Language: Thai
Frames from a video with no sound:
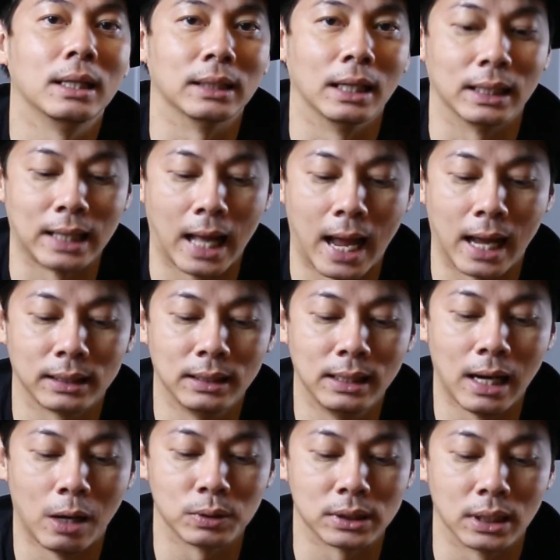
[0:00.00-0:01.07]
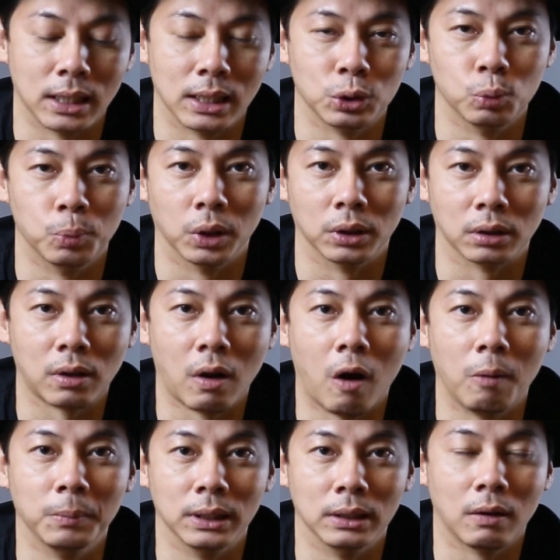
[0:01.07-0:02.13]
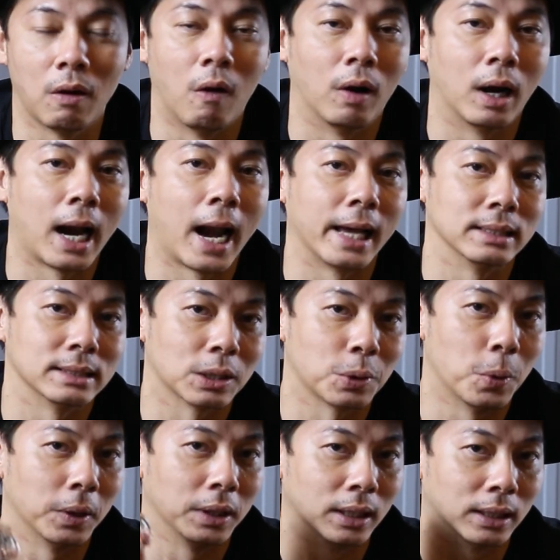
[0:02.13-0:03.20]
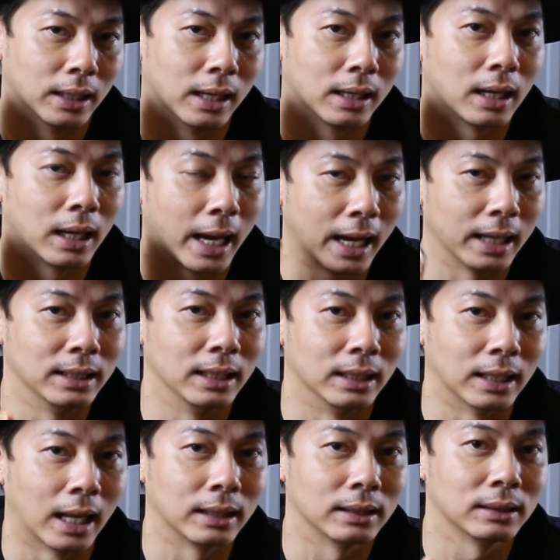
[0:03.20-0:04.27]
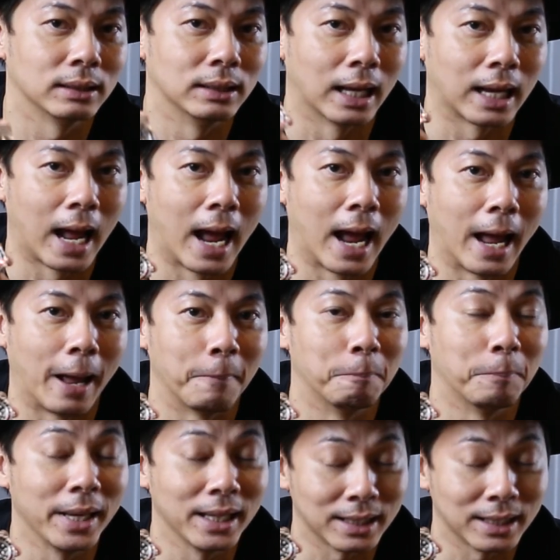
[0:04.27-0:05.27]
นาฬิกาที่เราเจออยู่บนข้อมือของใครสักคนหนึ่งในอดีตนั้นราคาไม่